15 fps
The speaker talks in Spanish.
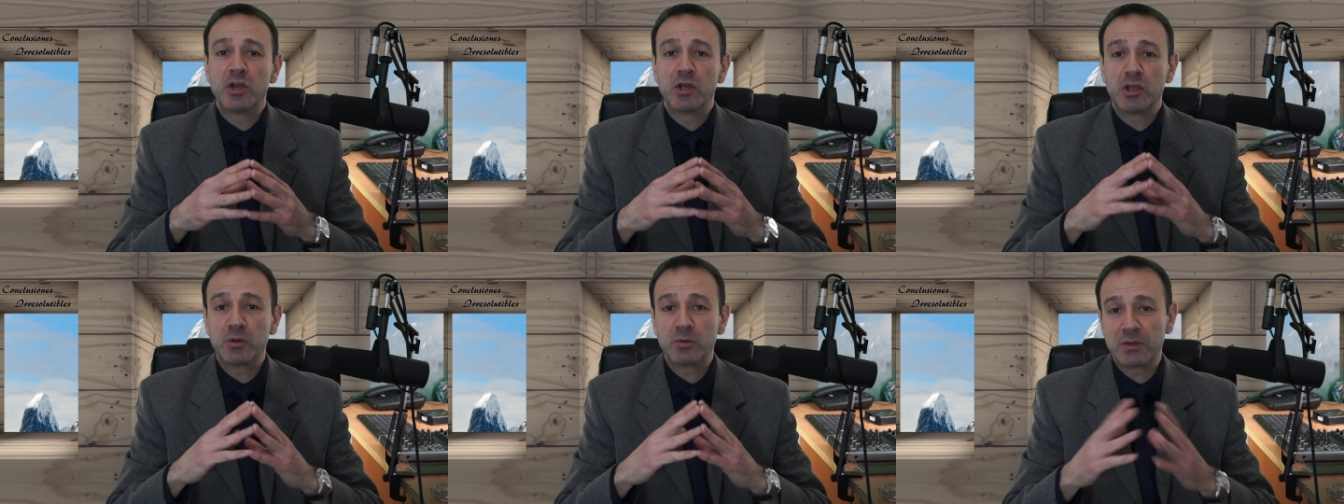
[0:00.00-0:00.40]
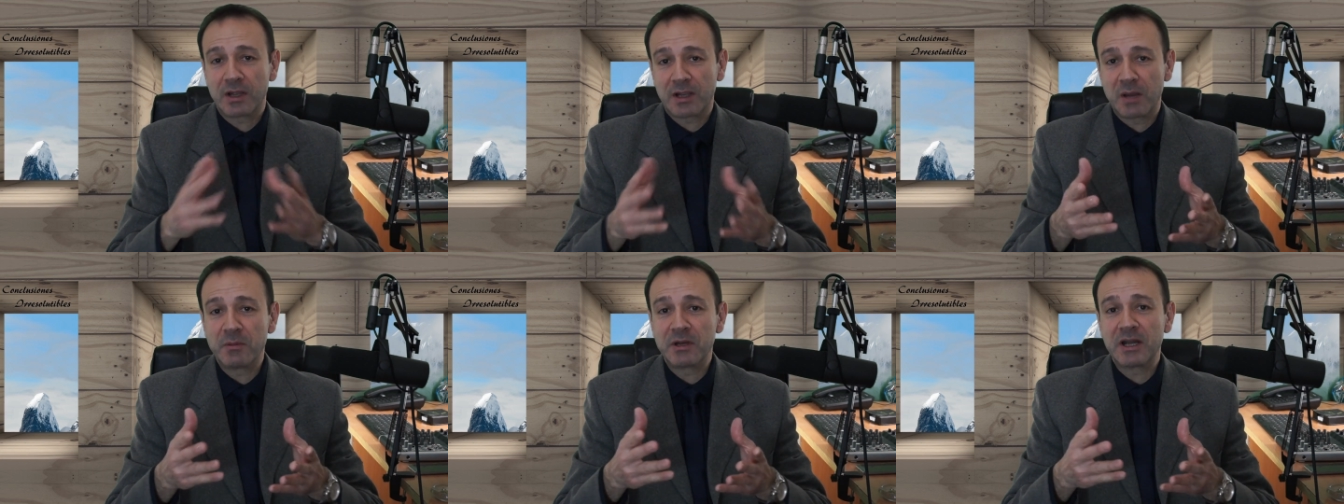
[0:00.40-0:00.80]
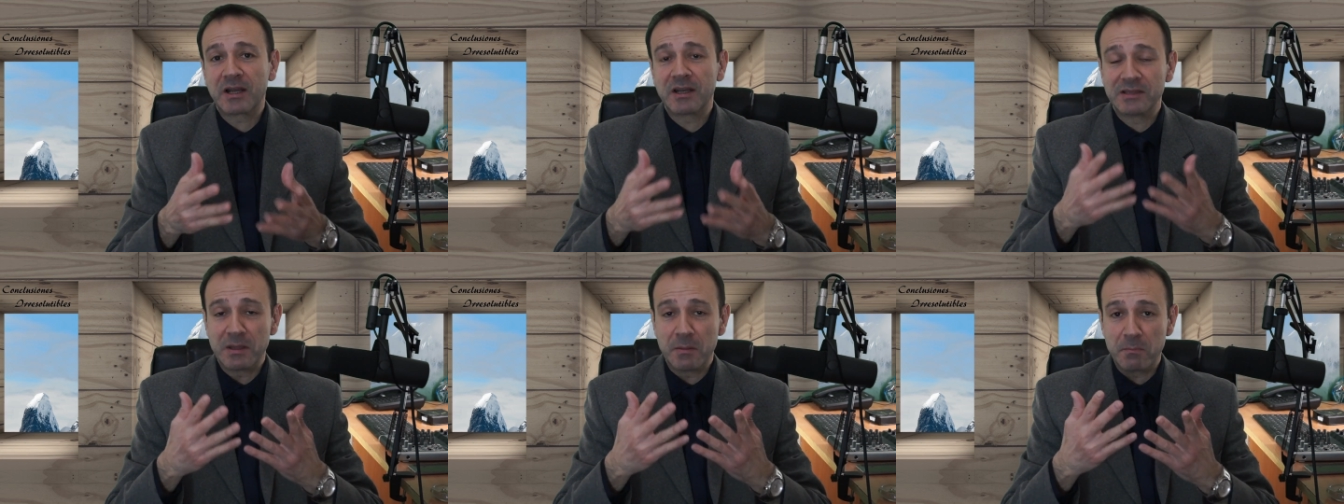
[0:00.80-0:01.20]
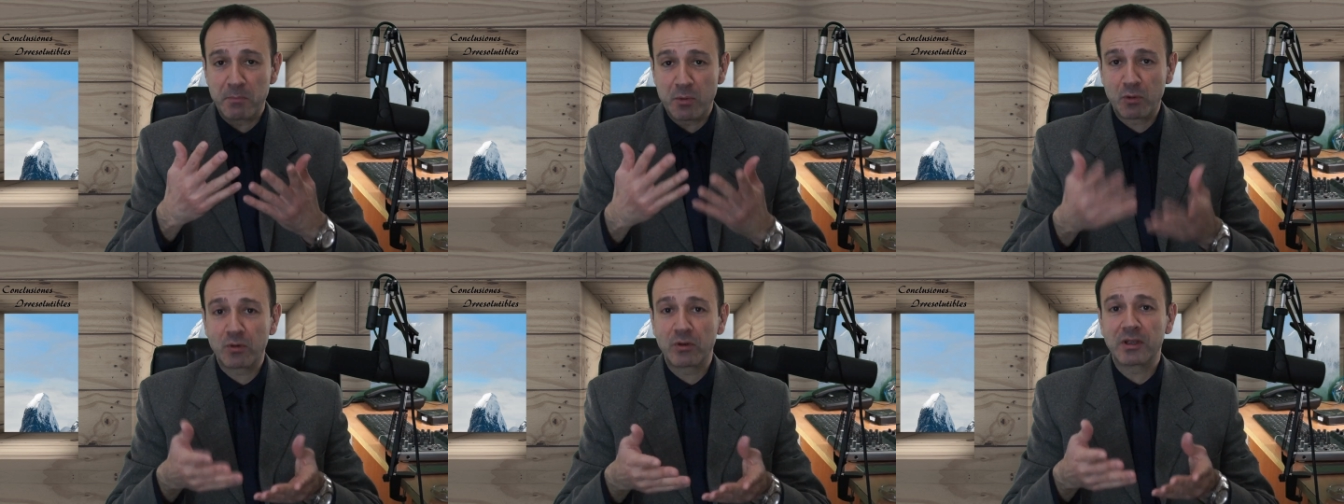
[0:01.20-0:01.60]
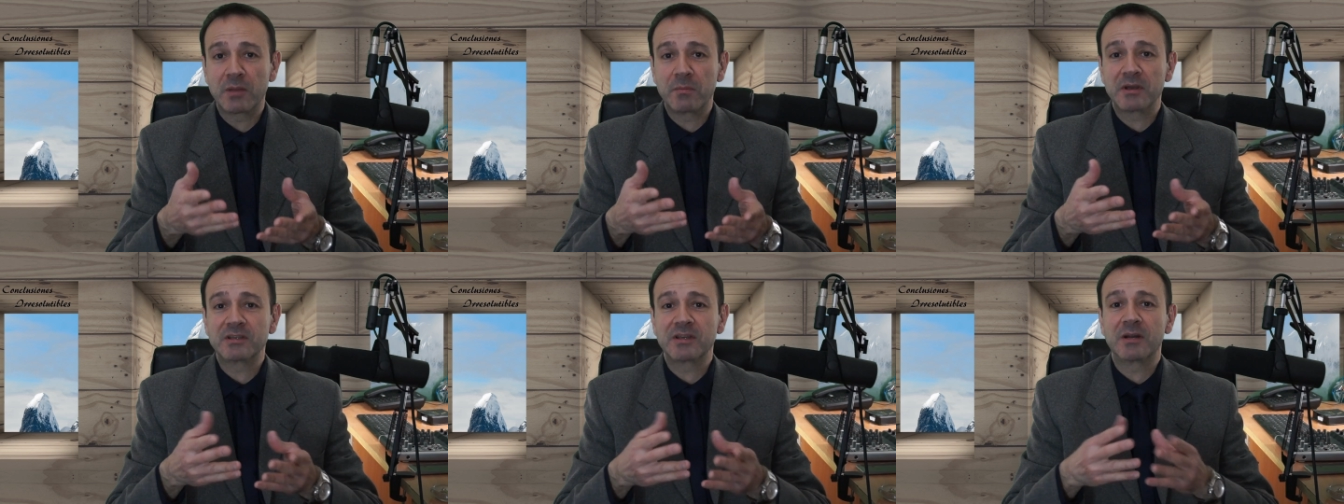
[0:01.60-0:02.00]
y una cámara que tampoco hay que
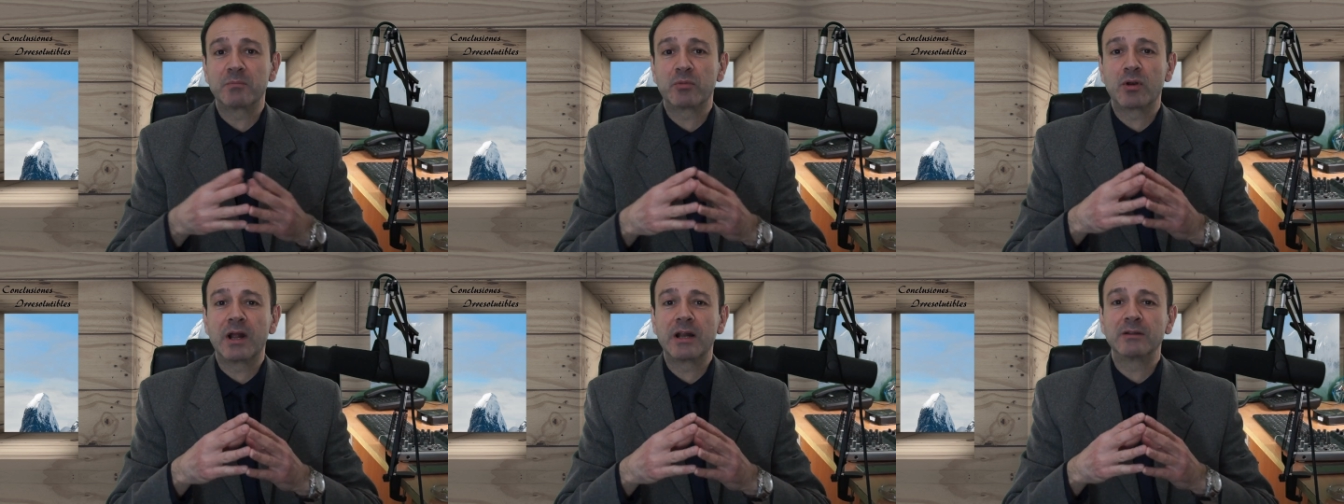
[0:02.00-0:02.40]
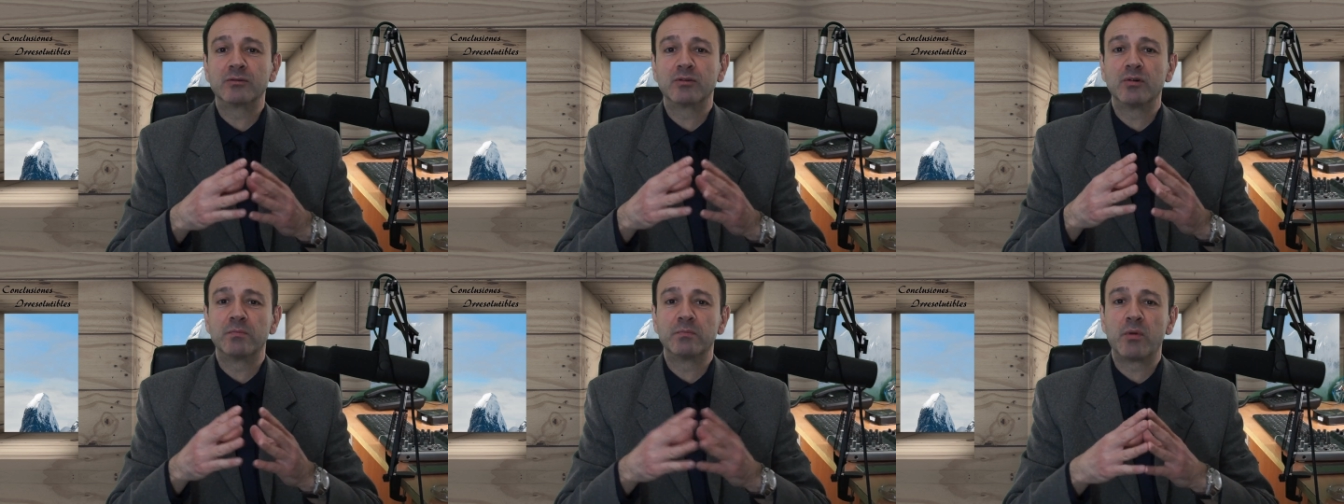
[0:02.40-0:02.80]
pasar por alto